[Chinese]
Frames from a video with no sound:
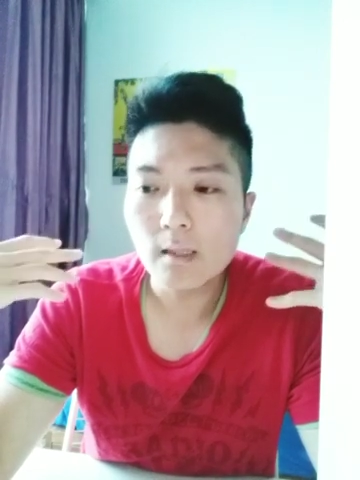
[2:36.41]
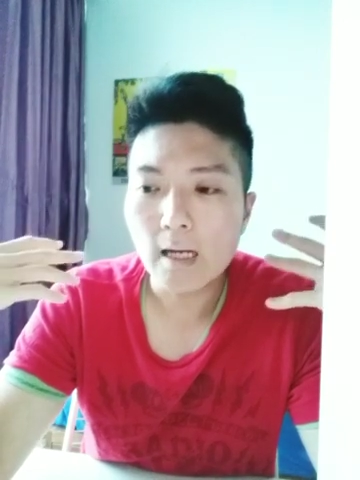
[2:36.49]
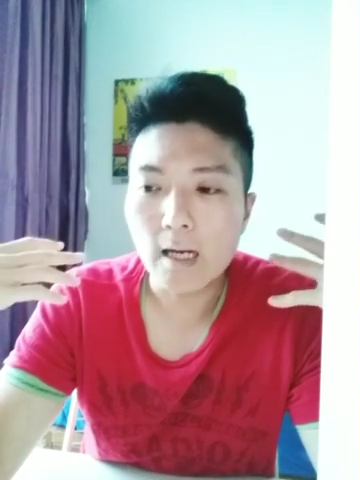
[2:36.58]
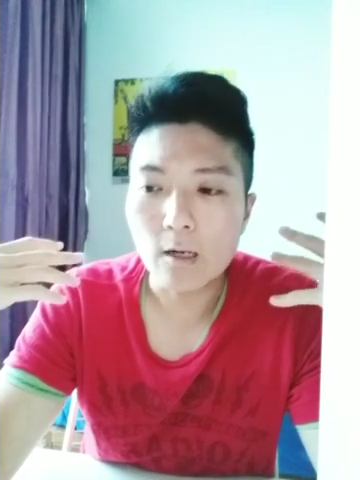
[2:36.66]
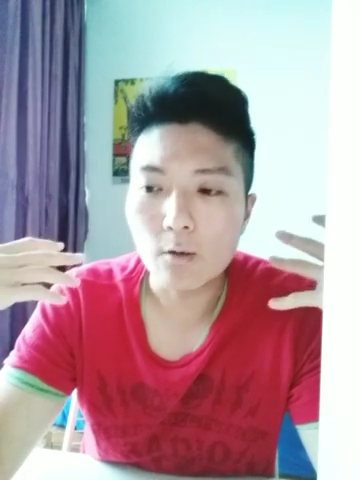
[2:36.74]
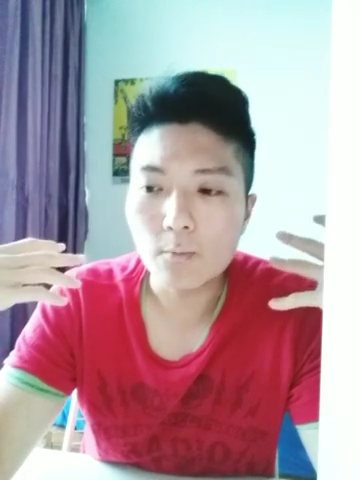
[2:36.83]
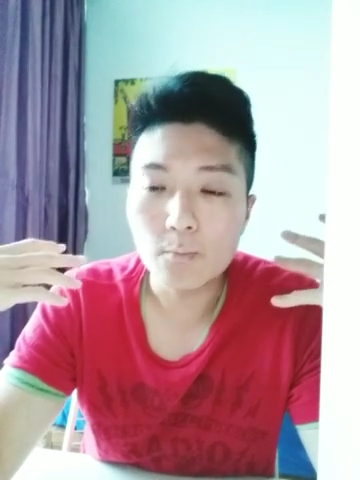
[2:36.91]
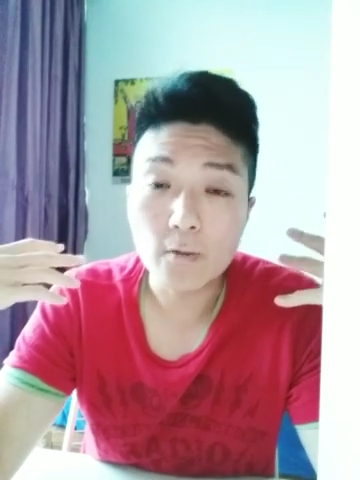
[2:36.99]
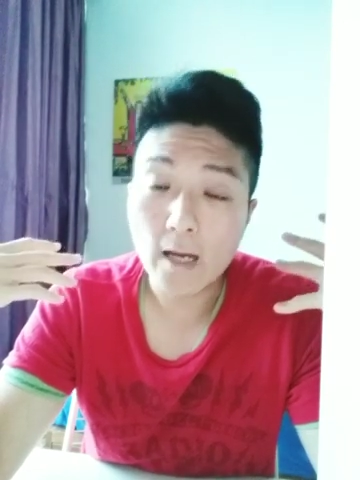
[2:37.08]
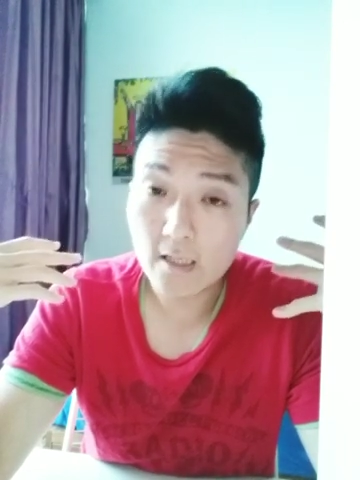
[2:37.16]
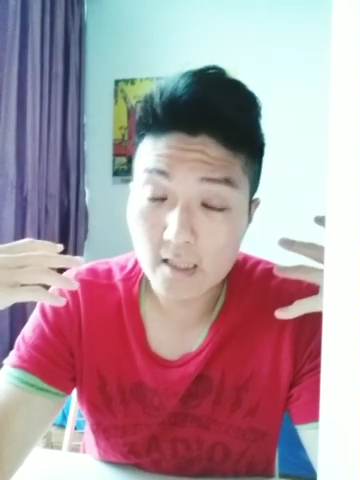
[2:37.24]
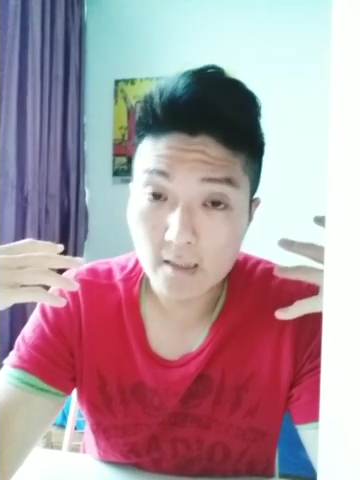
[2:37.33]
好不
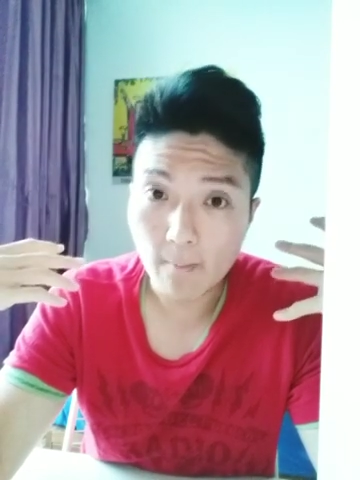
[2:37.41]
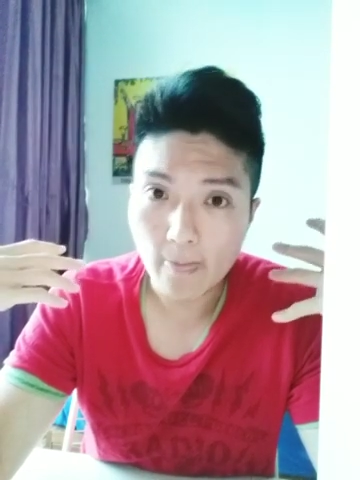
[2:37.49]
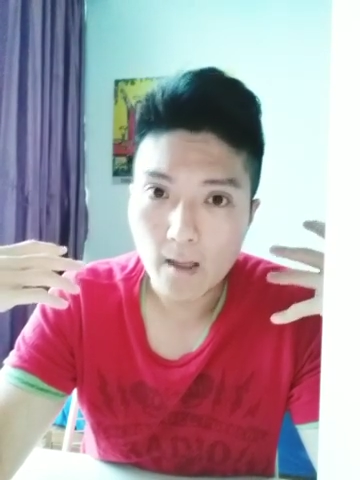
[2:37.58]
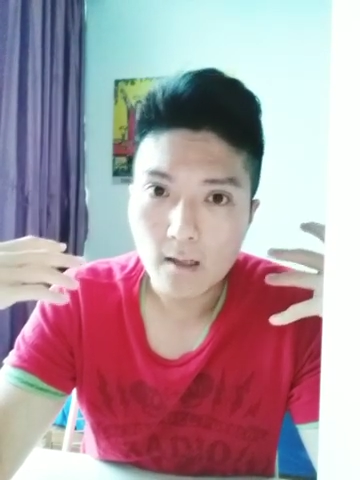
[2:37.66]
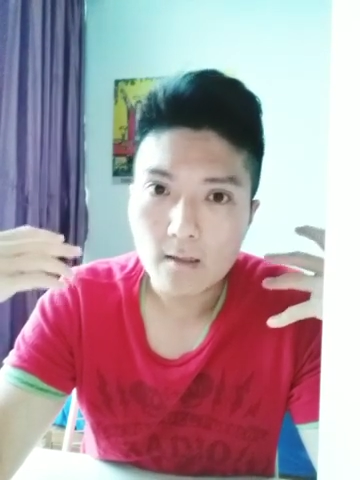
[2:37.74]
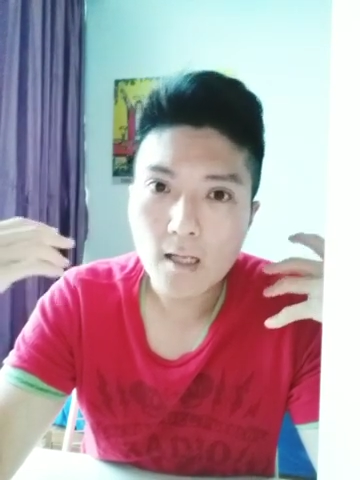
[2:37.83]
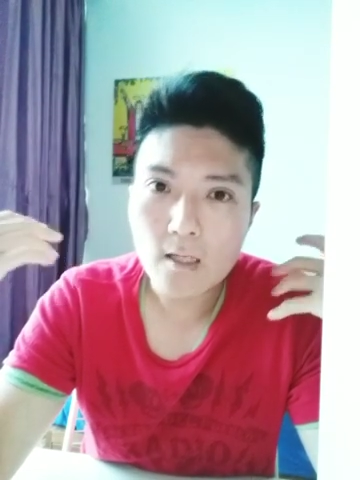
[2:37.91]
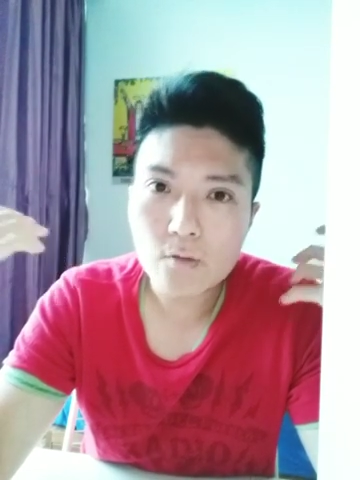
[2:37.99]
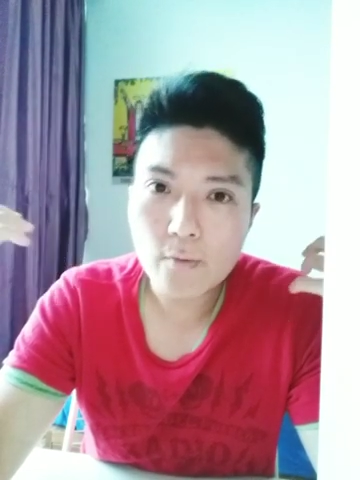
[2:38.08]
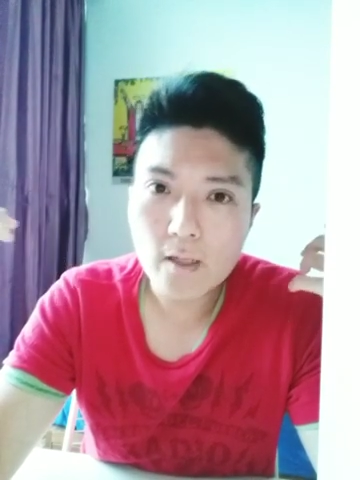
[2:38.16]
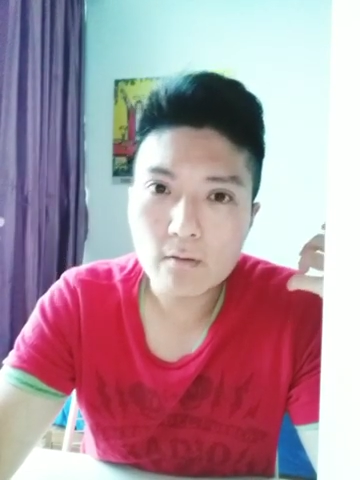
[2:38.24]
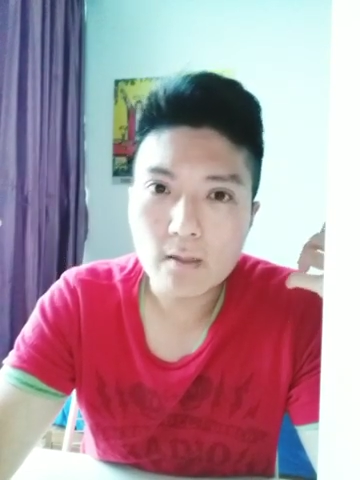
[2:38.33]
开心。那
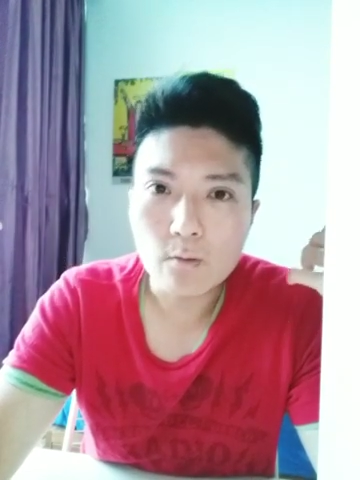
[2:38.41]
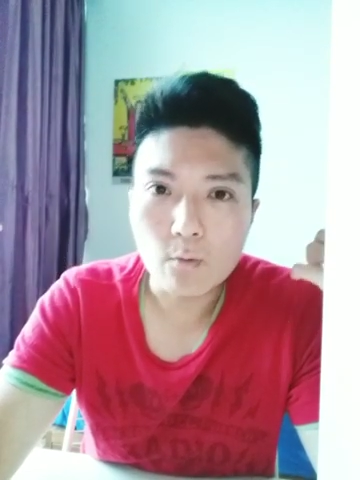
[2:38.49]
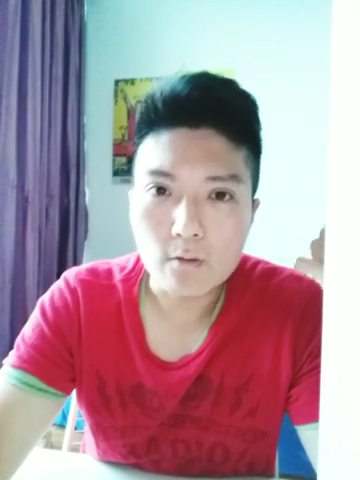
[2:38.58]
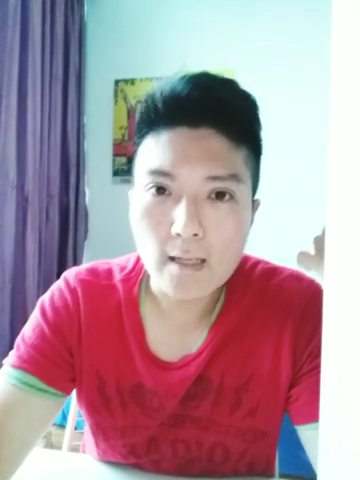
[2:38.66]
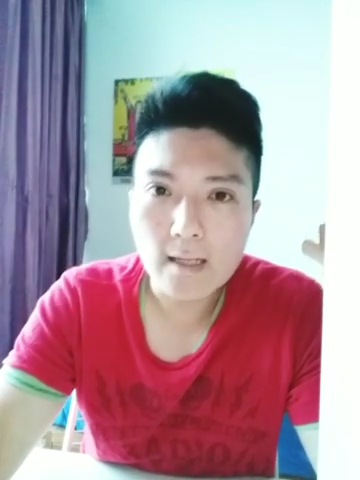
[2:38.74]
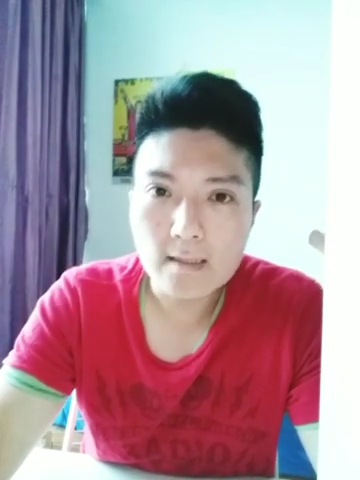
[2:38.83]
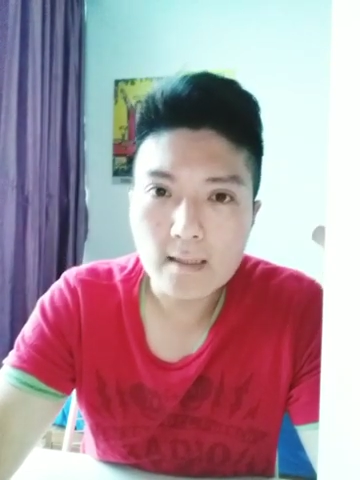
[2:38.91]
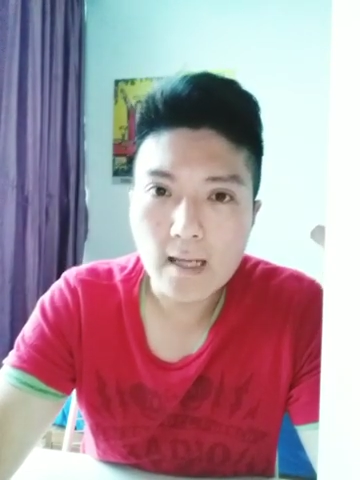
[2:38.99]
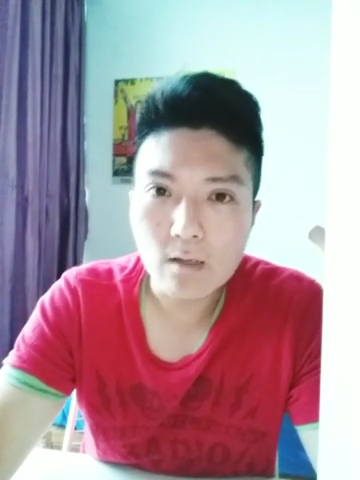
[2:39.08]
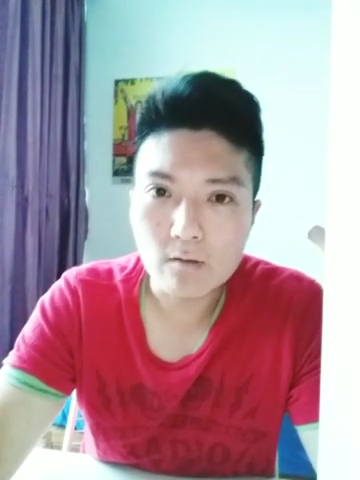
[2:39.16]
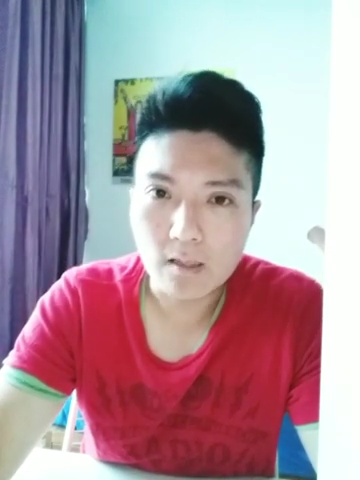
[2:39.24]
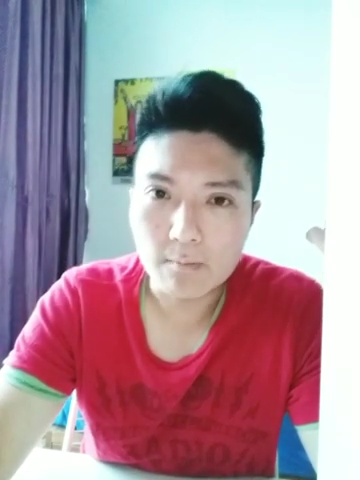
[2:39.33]
最后呢，我看
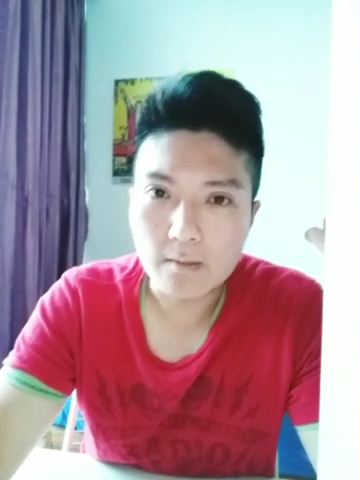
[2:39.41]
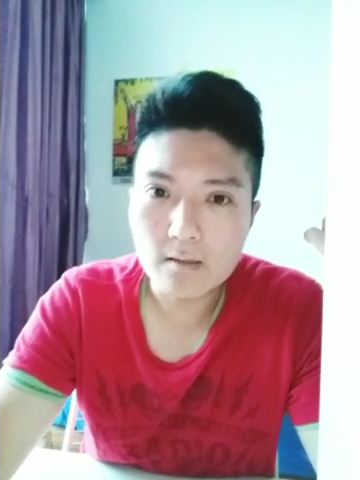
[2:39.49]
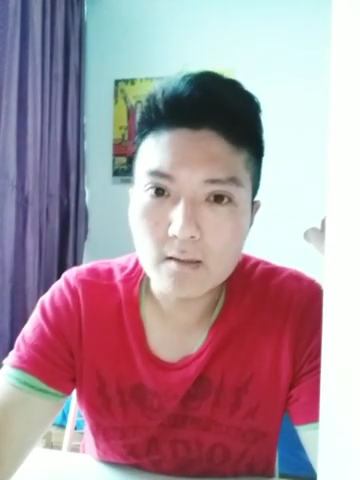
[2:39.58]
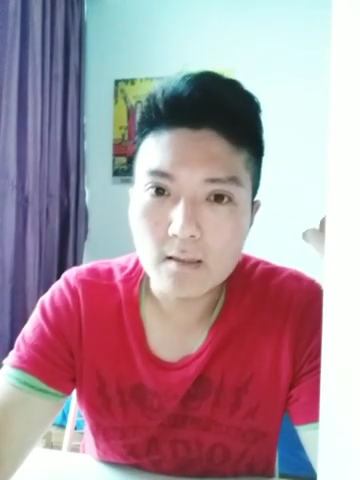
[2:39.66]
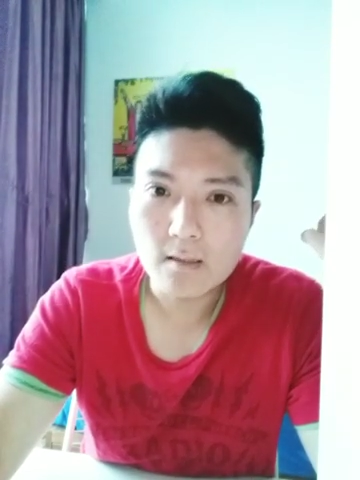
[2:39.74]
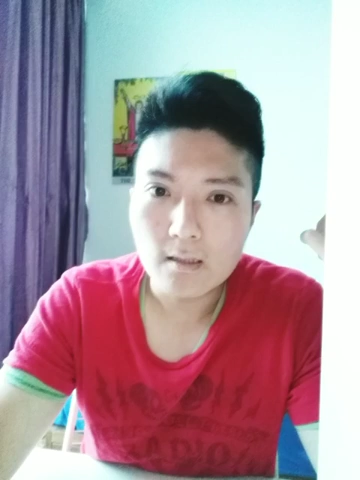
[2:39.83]
到你们